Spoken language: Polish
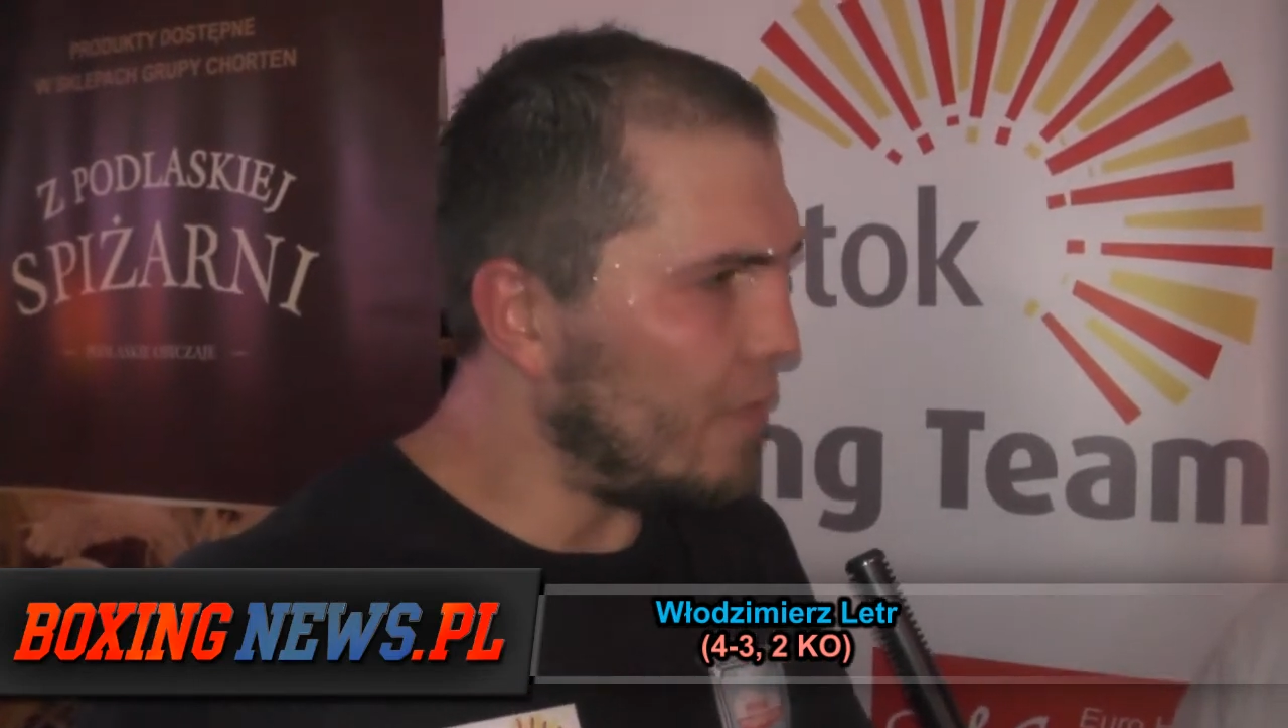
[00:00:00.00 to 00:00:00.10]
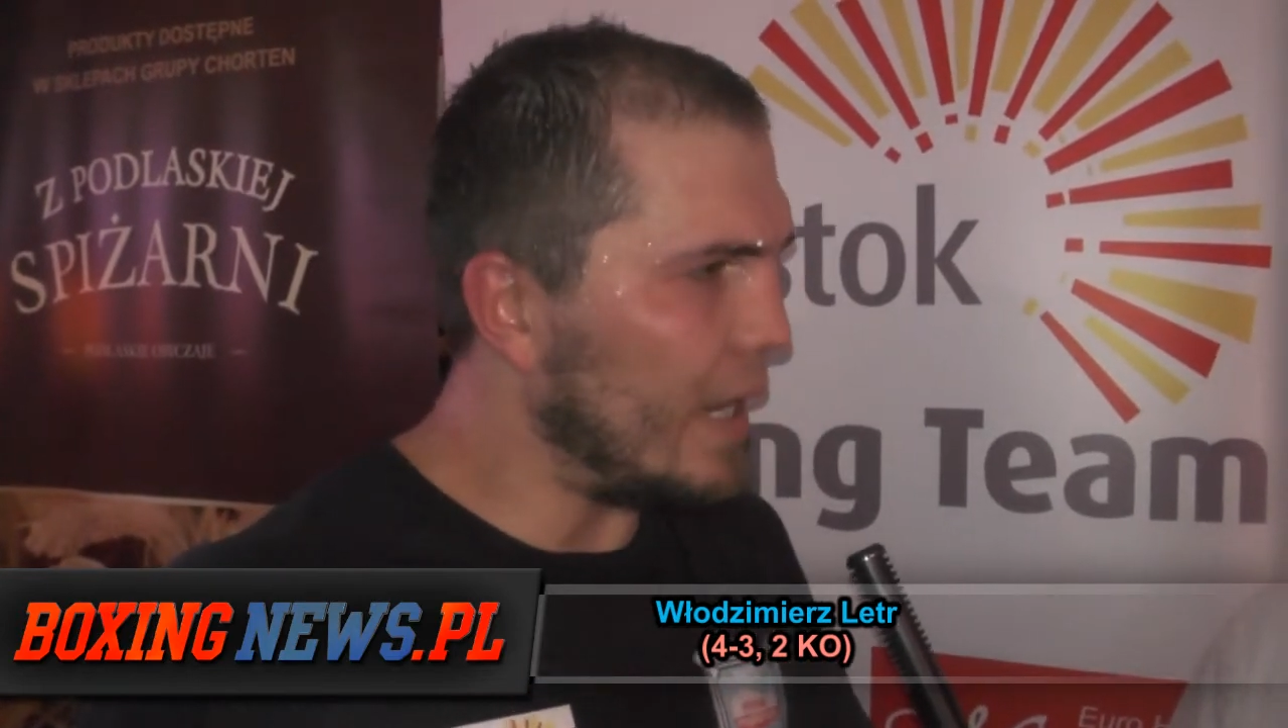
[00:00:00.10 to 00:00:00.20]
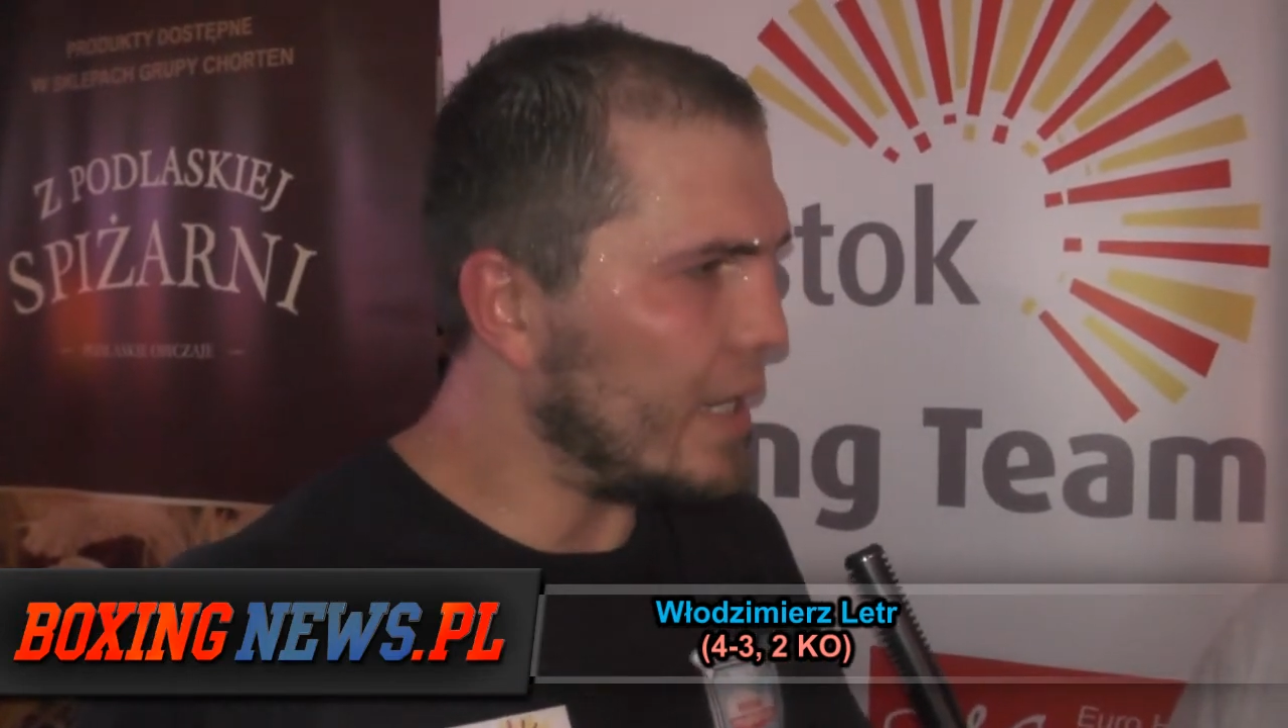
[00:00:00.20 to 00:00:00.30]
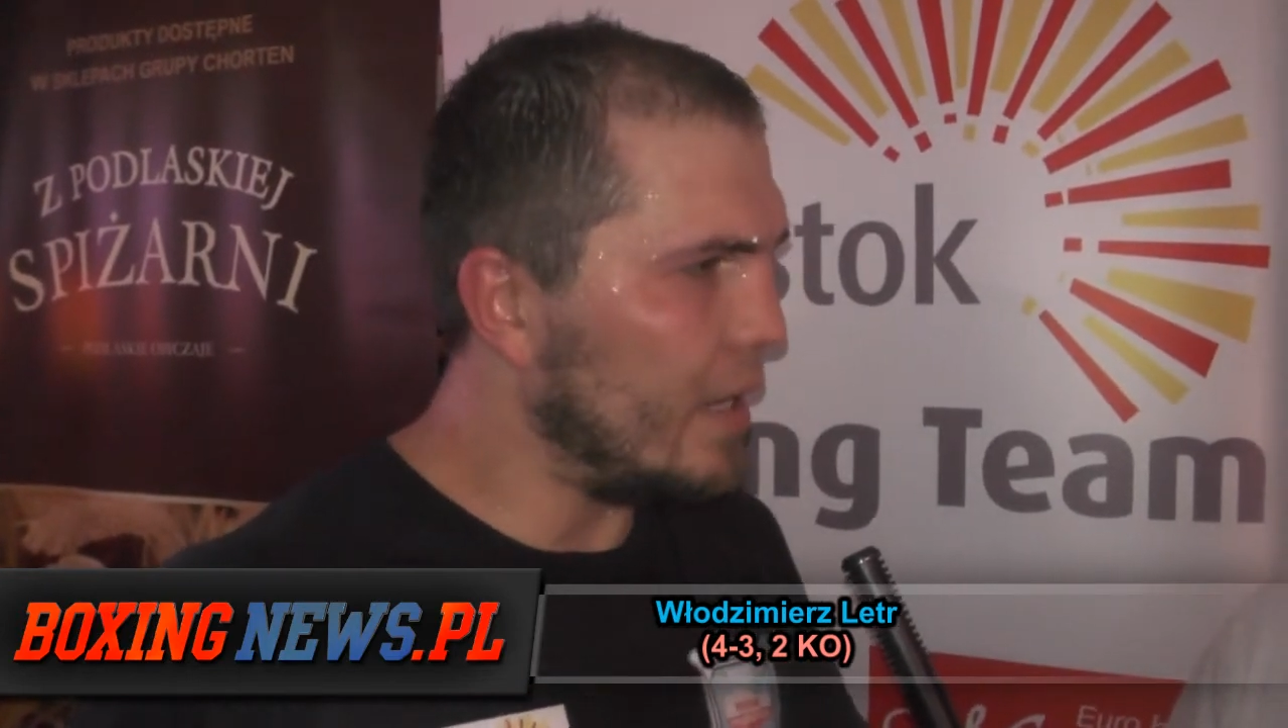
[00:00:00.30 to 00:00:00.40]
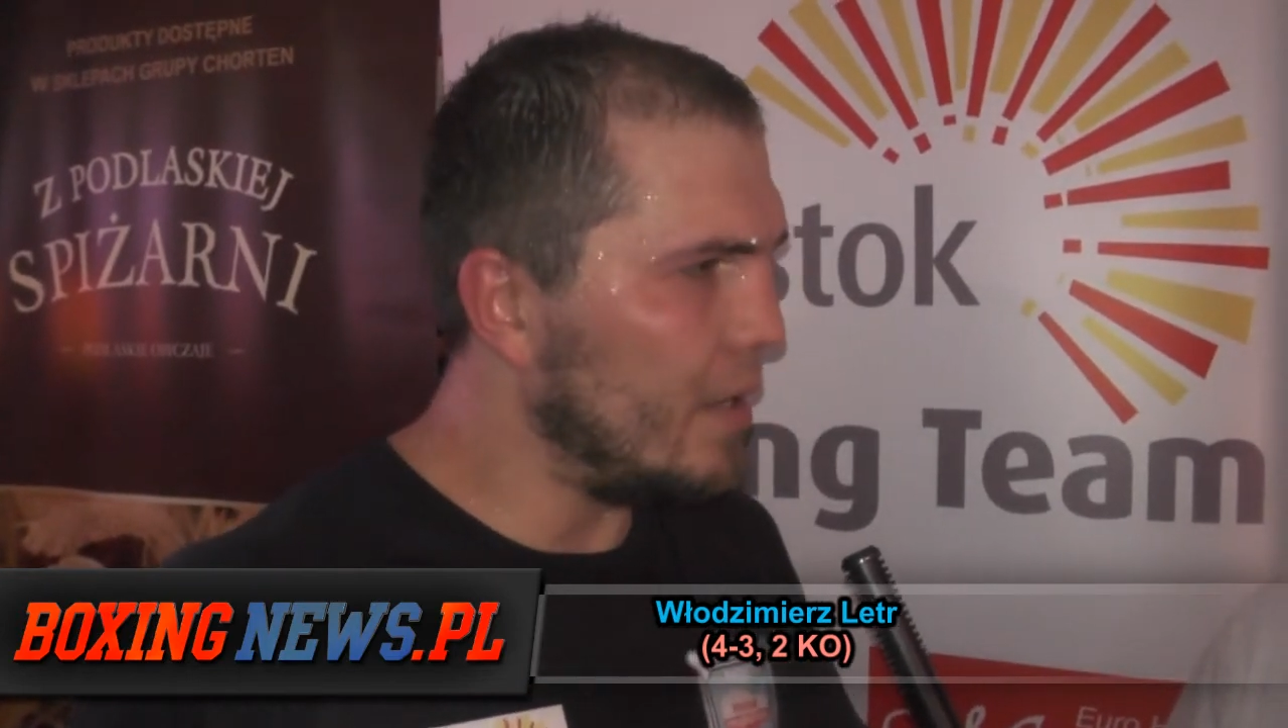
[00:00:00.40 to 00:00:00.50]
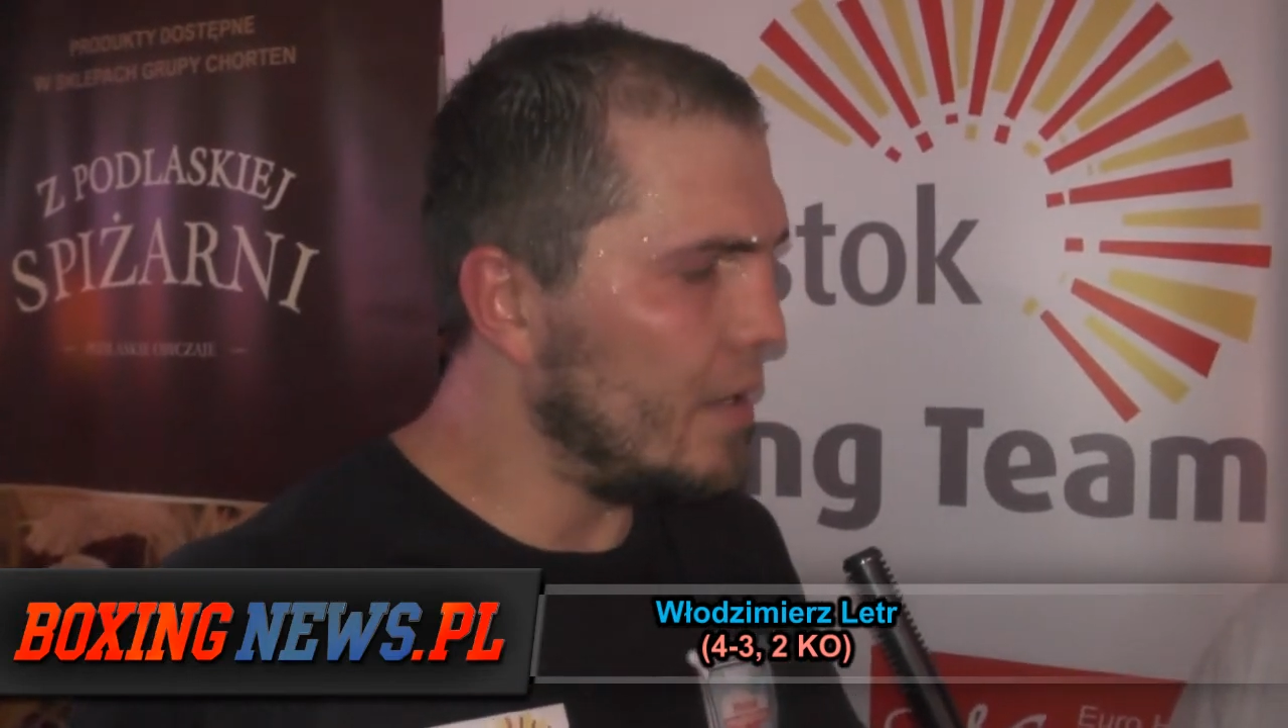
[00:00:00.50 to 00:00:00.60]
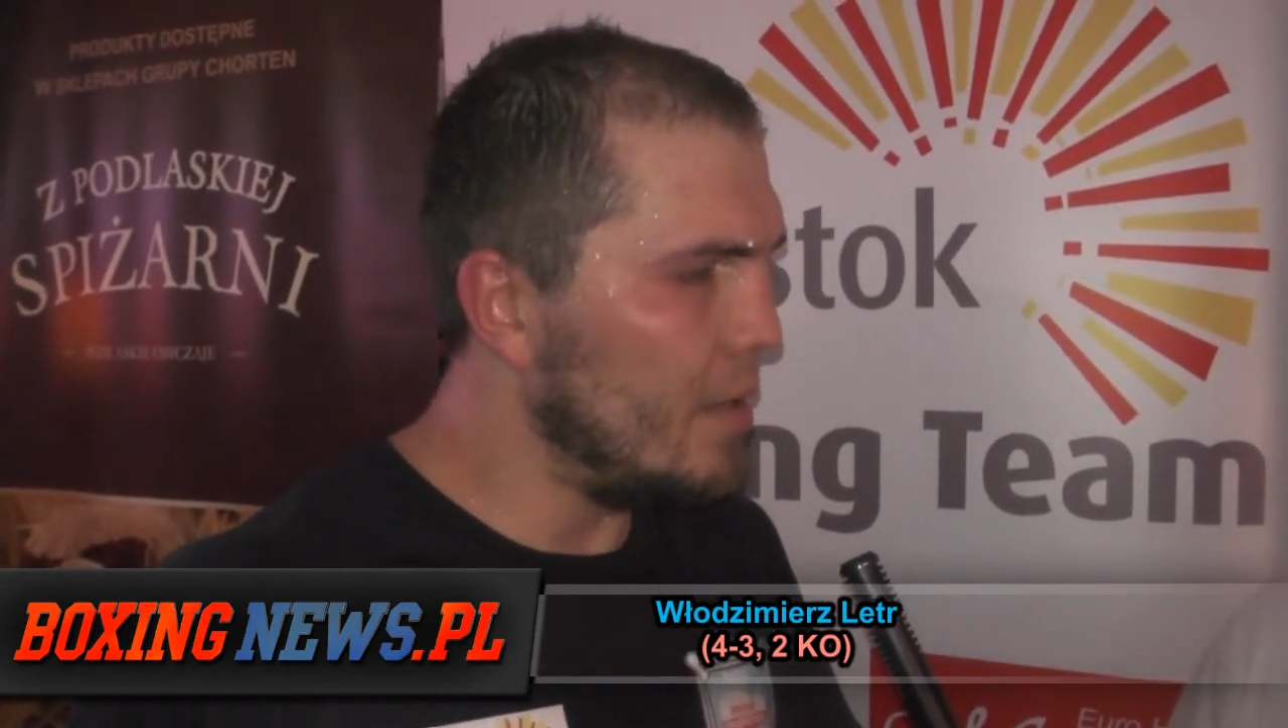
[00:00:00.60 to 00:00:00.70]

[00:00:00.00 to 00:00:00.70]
walkę.